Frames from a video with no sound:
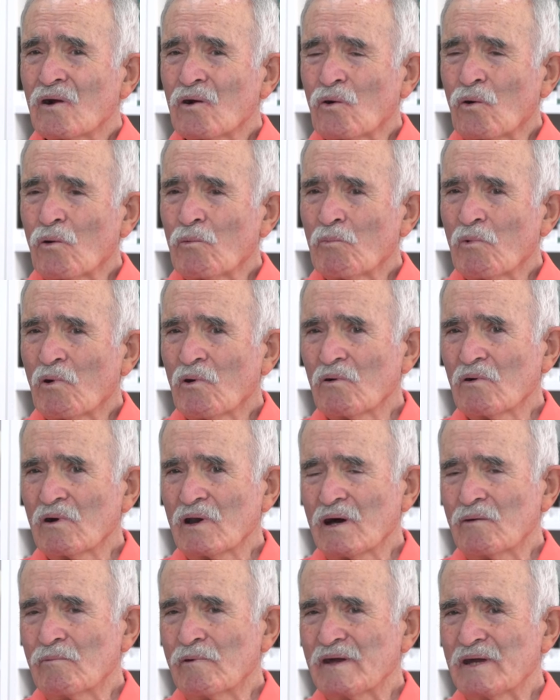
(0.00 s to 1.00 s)
como
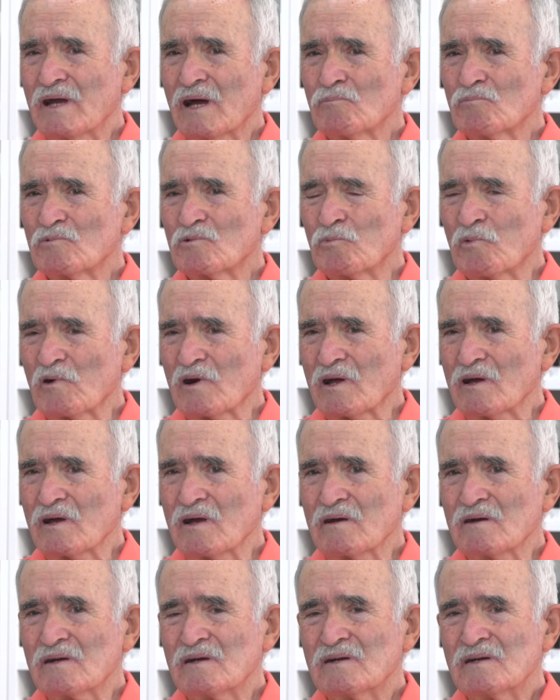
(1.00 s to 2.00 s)
la veíamos, porque